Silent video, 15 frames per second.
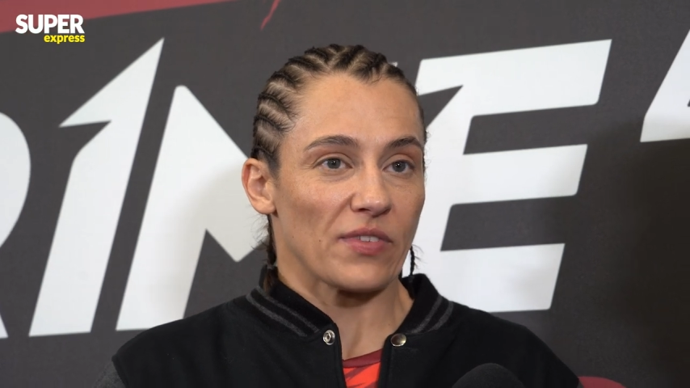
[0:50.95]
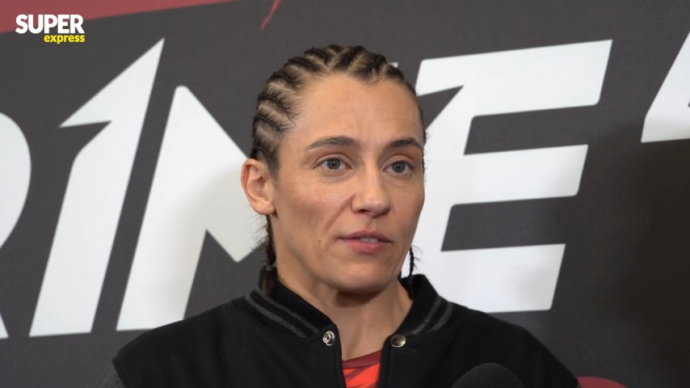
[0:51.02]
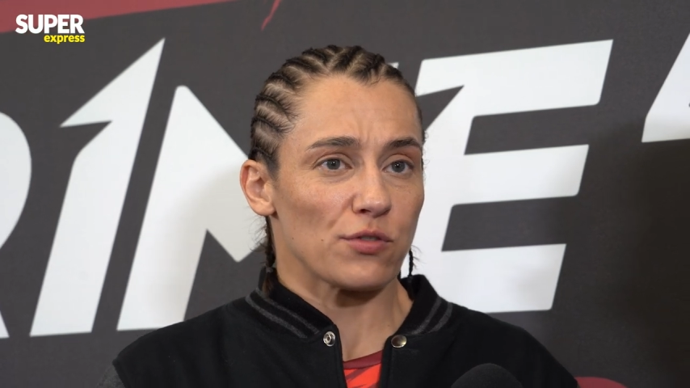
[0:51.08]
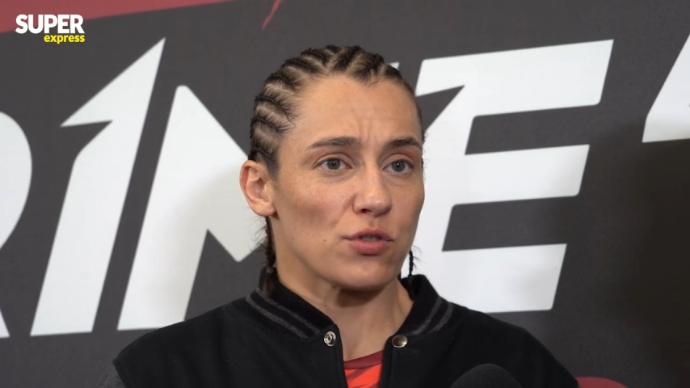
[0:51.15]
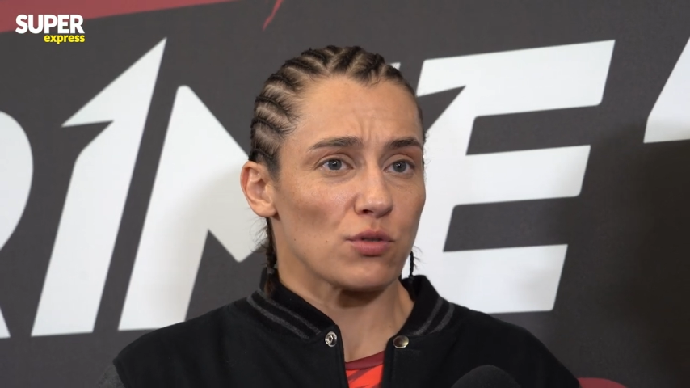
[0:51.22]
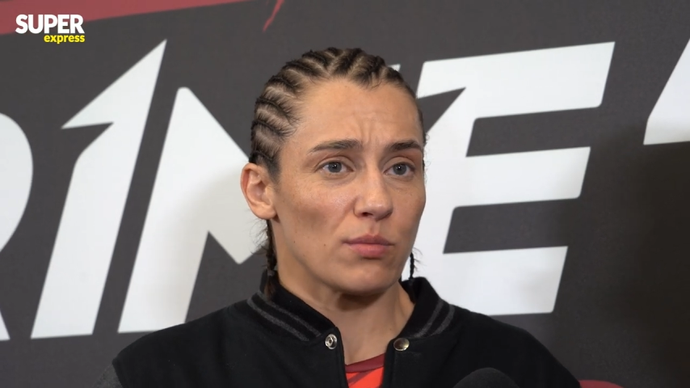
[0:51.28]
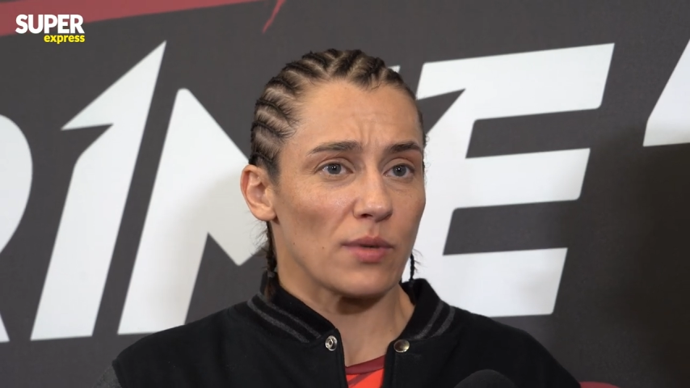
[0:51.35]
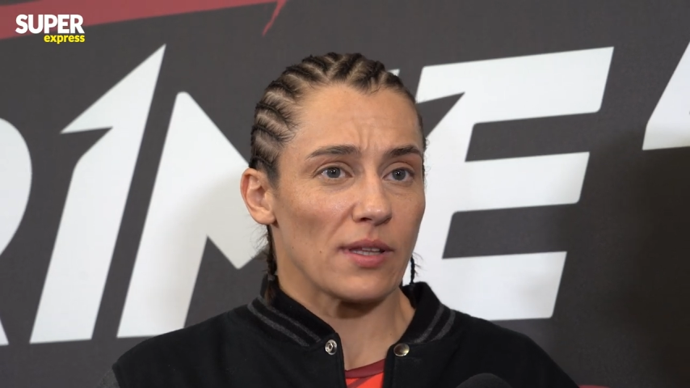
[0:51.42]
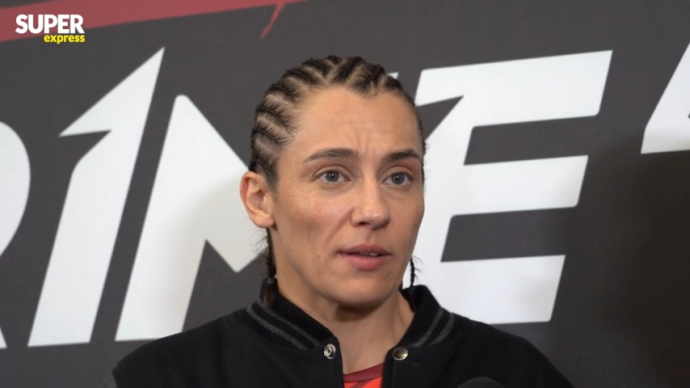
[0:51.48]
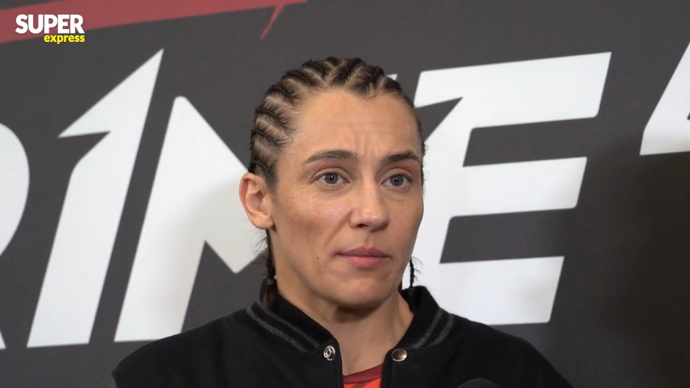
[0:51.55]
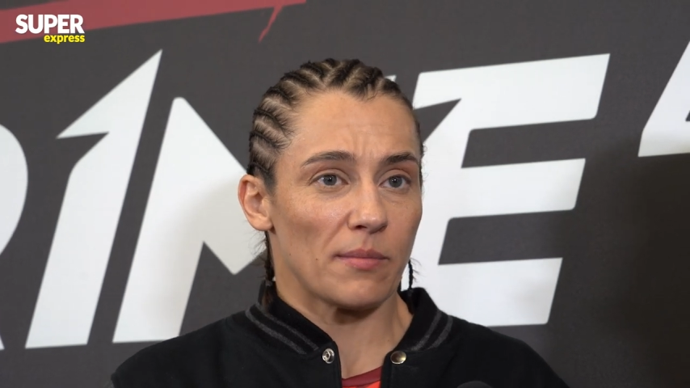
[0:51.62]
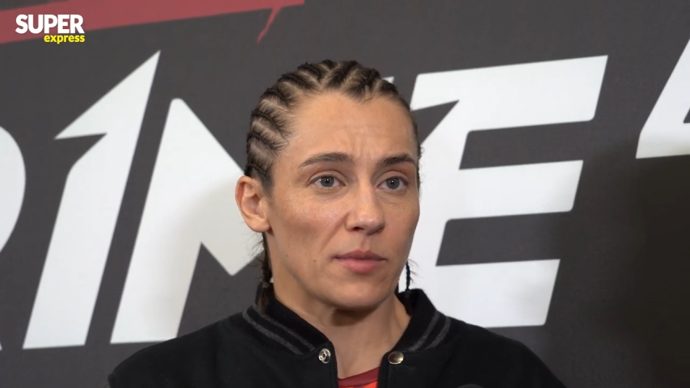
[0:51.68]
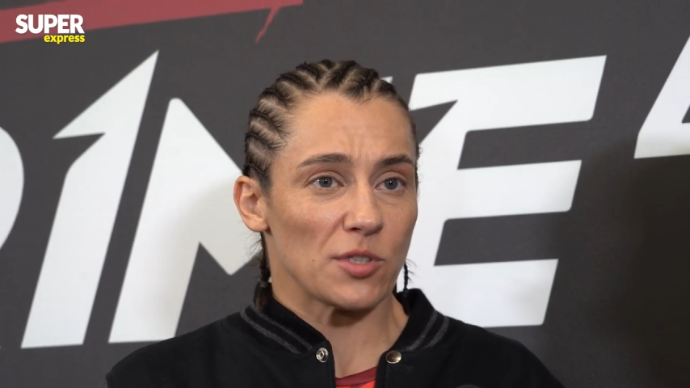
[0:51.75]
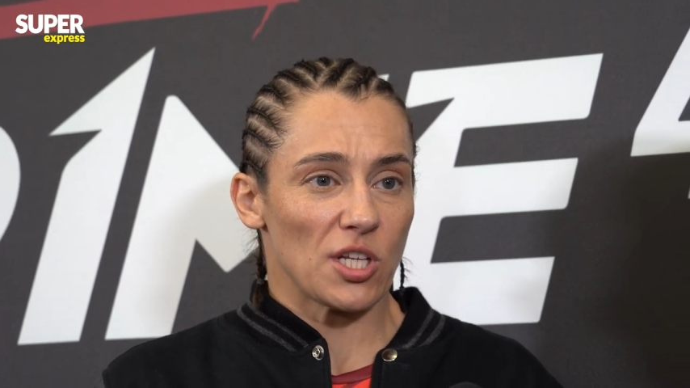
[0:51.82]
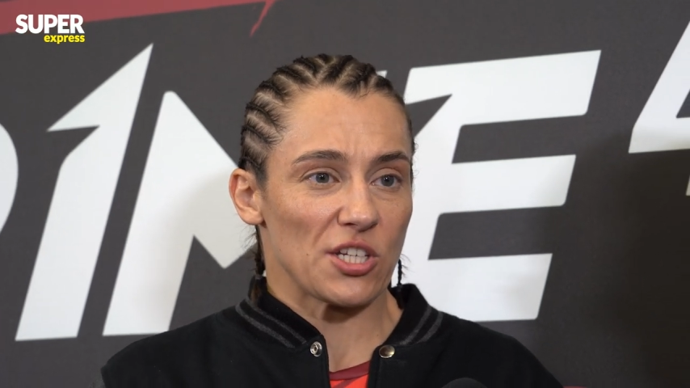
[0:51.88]
w sumie
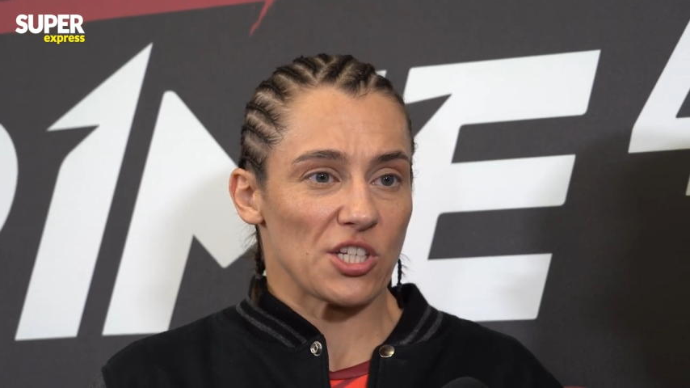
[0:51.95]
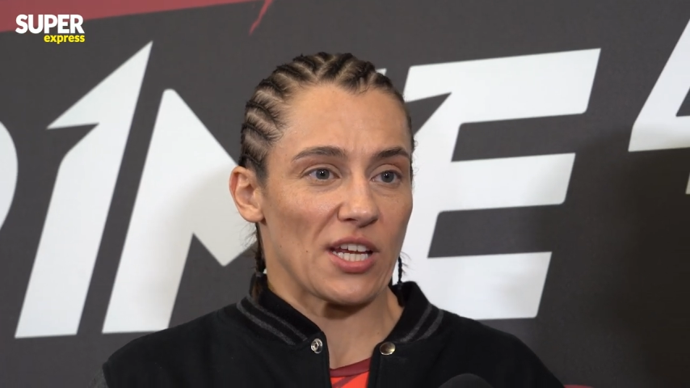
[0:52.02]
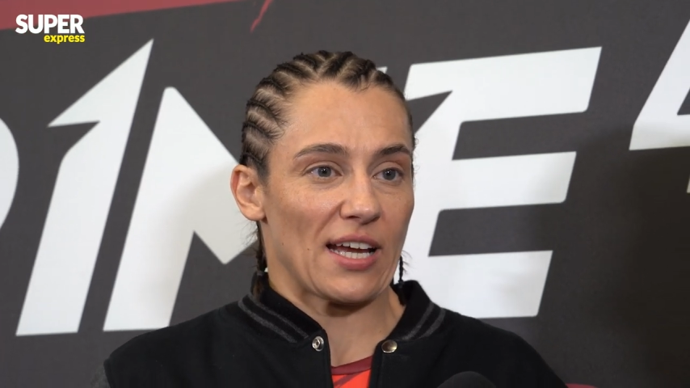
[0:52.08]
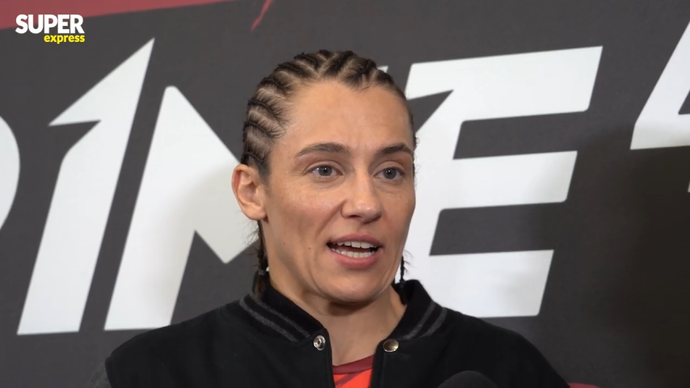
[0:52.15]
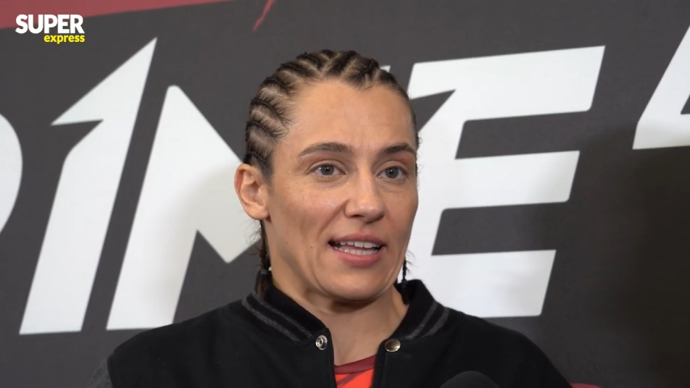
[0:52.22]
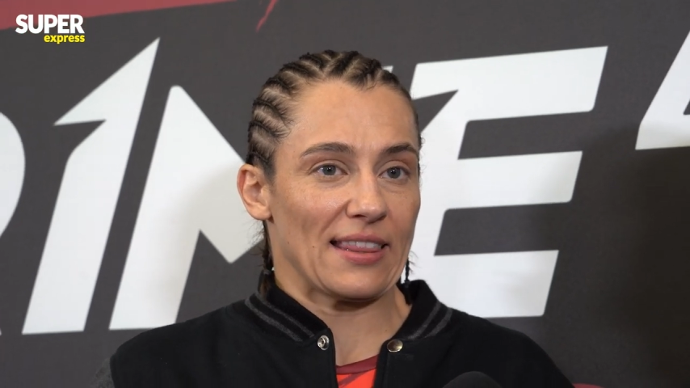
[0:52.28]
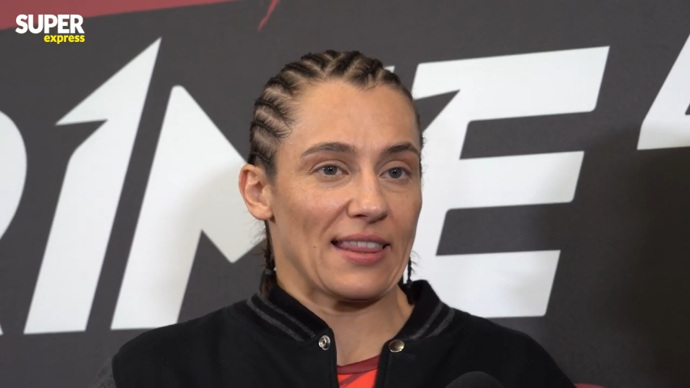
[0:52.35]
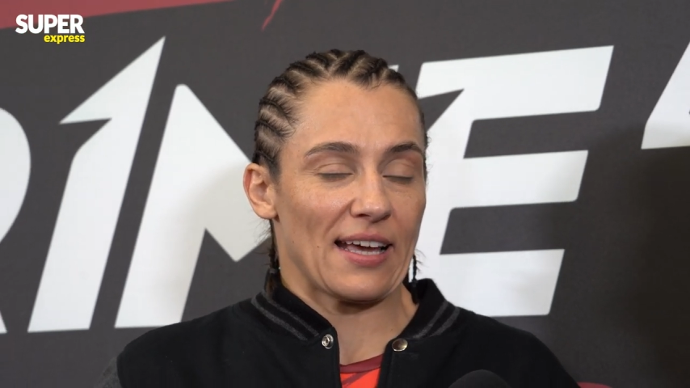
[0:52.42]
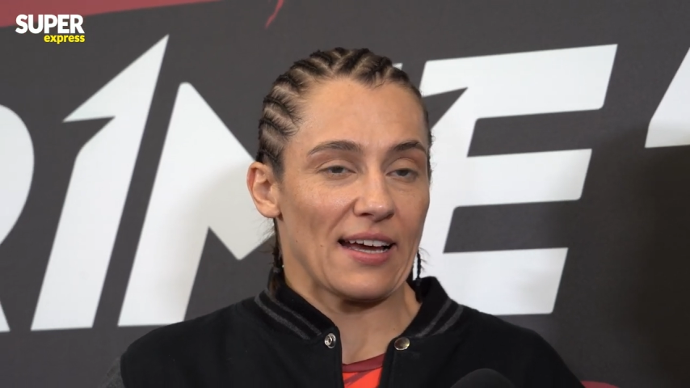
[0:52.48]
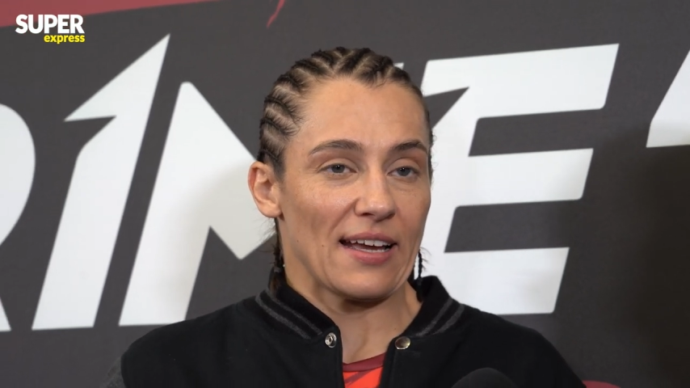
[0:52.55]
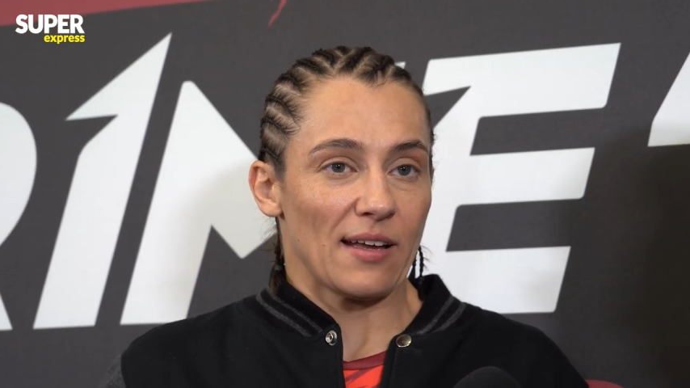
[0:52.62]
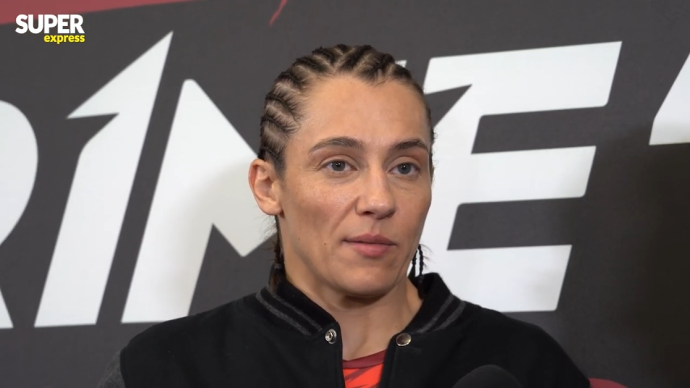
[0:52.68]
myślę, że Anna